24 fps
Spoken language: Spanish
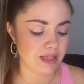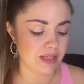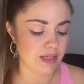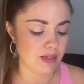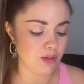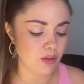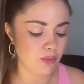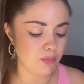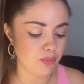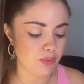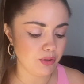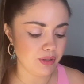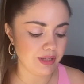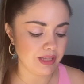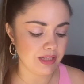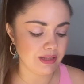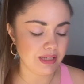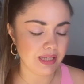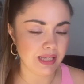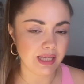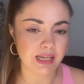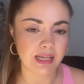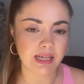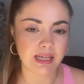lo pueden
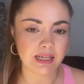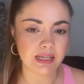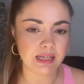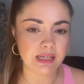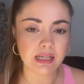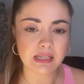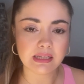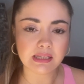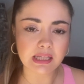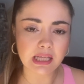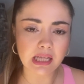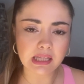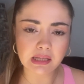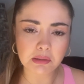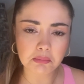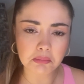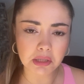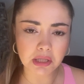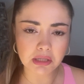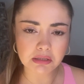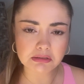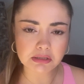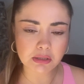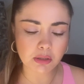dejar en el día
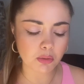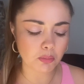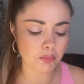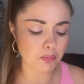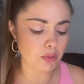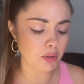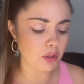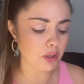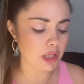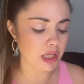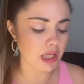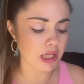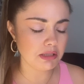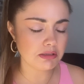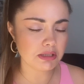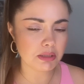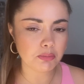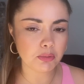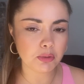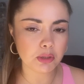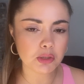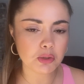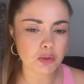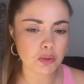también, se lo ponen, se
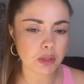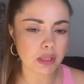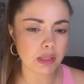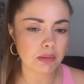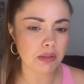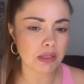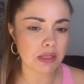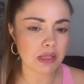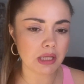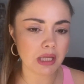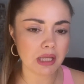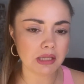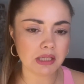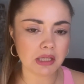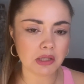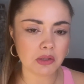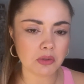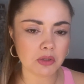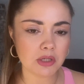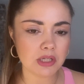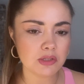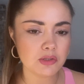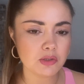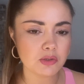ponen su cremita, andan
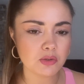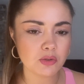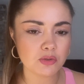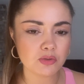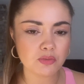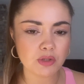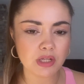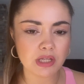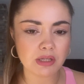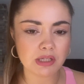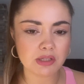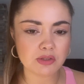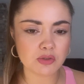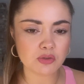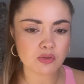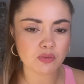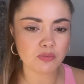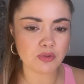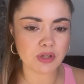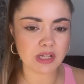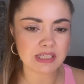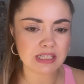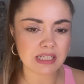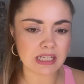con esto, esto es, una, esto es
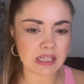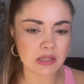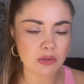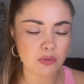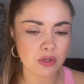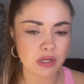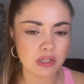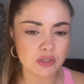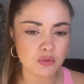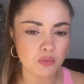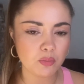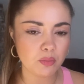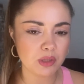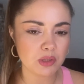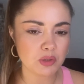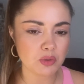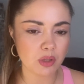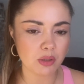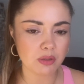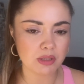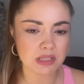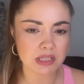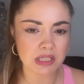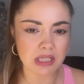como una silicona súper
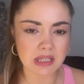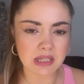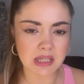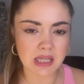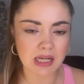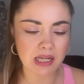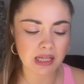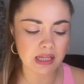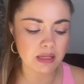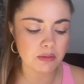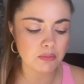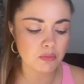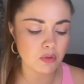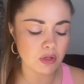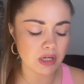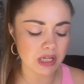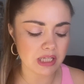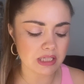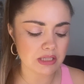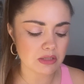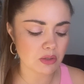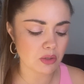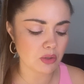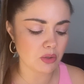suavecita, nada
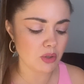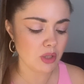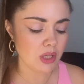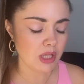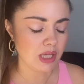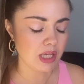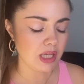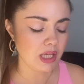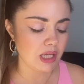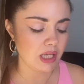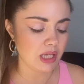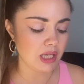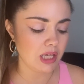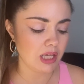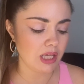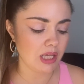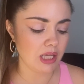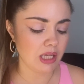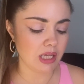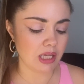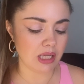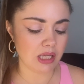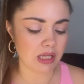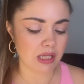molesto,
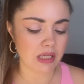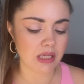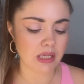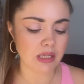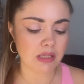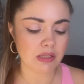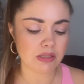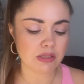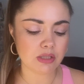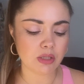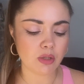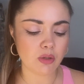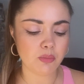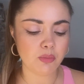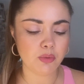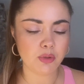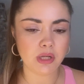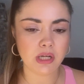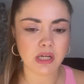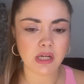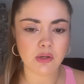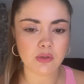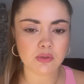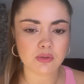eh, y se lo
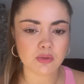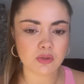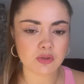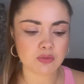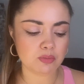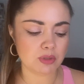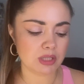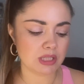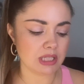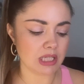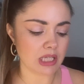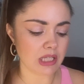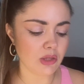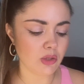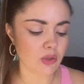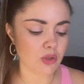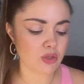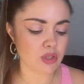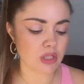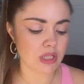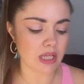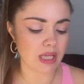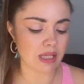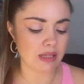ponen en los dos
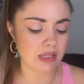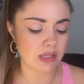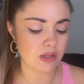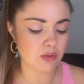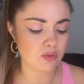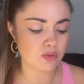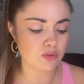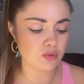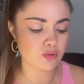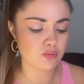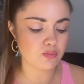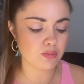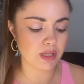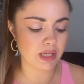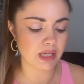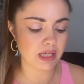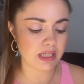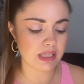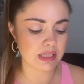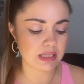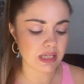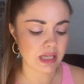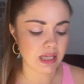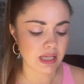piecitos y andan con sus
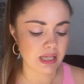pieles,